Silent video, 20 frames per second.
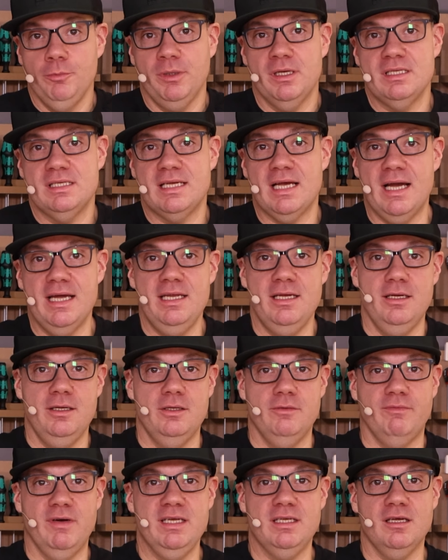übrigens keine
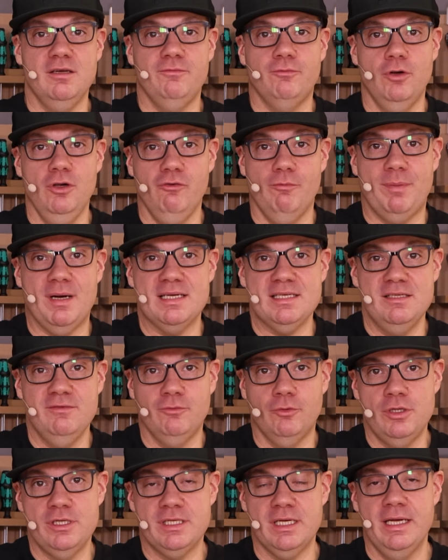weiteren Folgen passen
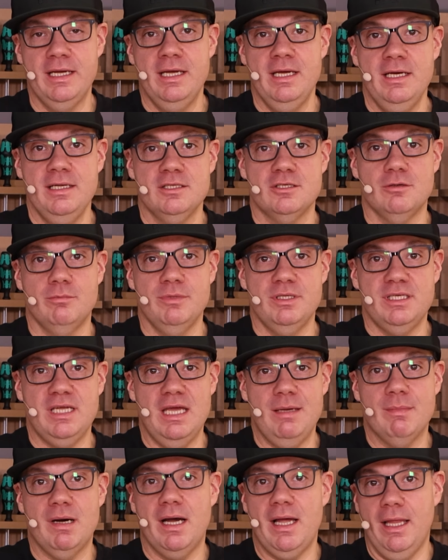wollt zum
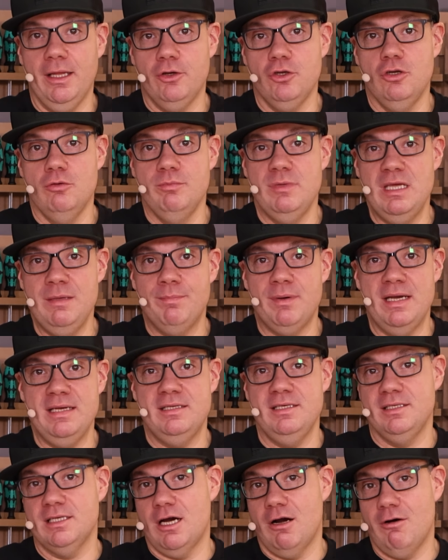Thema Ergonomie
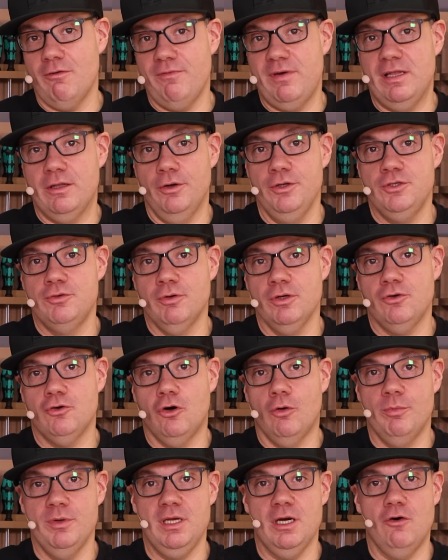Basics, auch viel neu
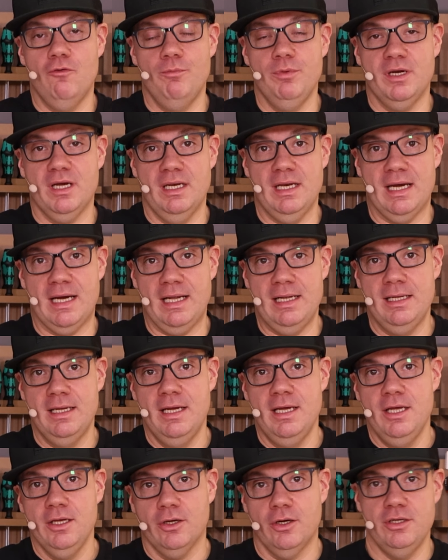zugekommene auf dem Kanal,
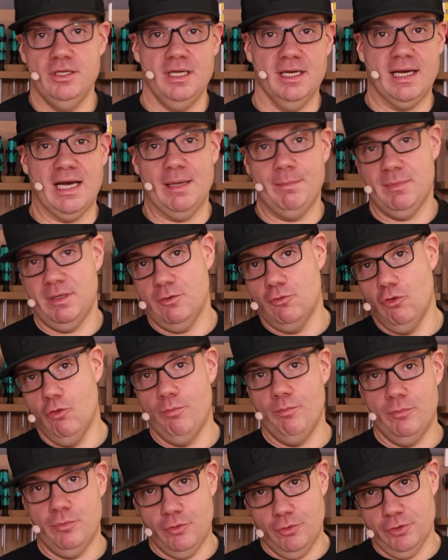könnt ihr da gerade mal
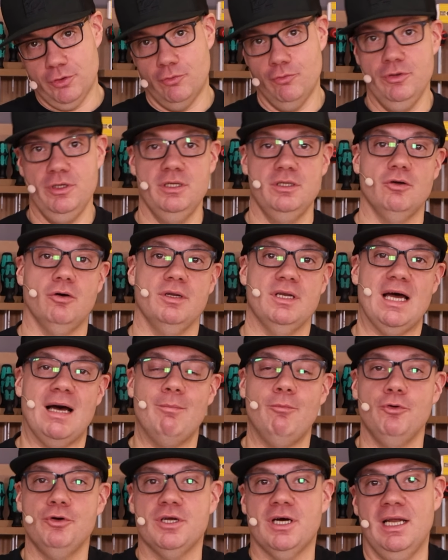oben oder unten noch ein
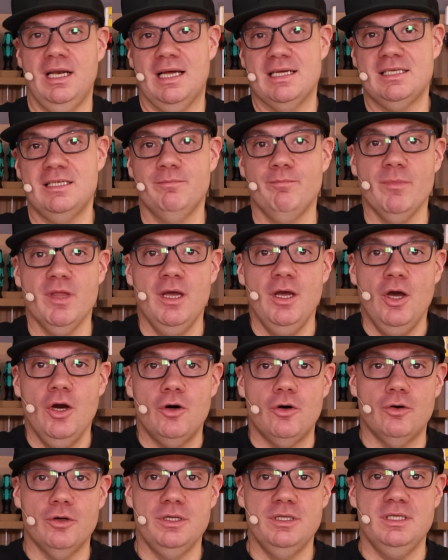Abo dalassen
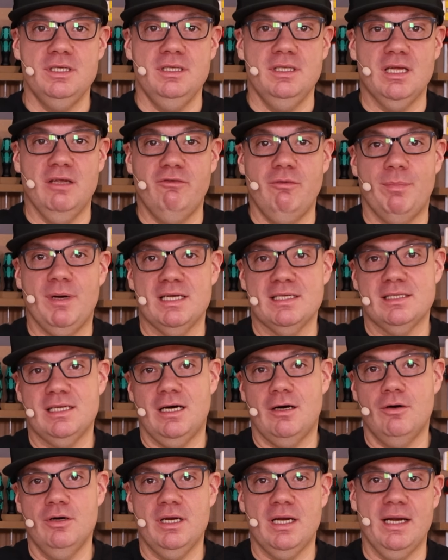und dann verpasst
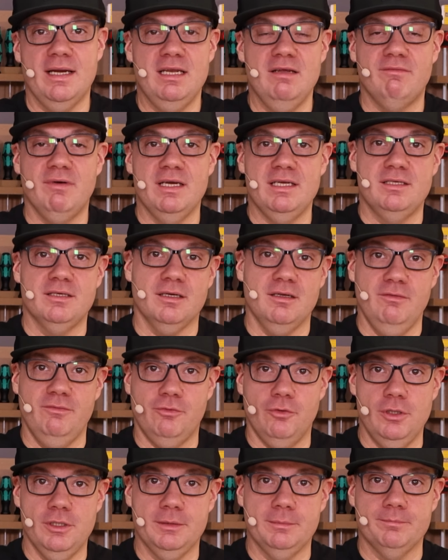ihr auch keine weiteren
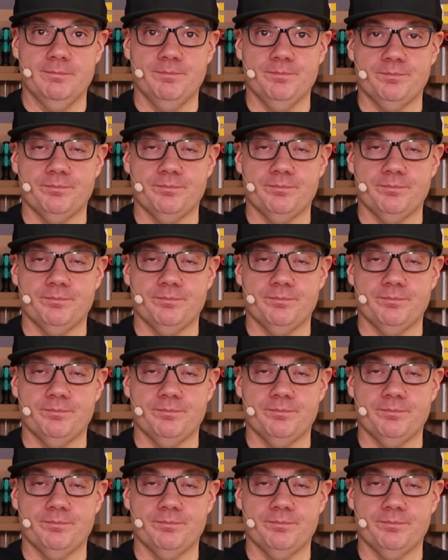Folgen.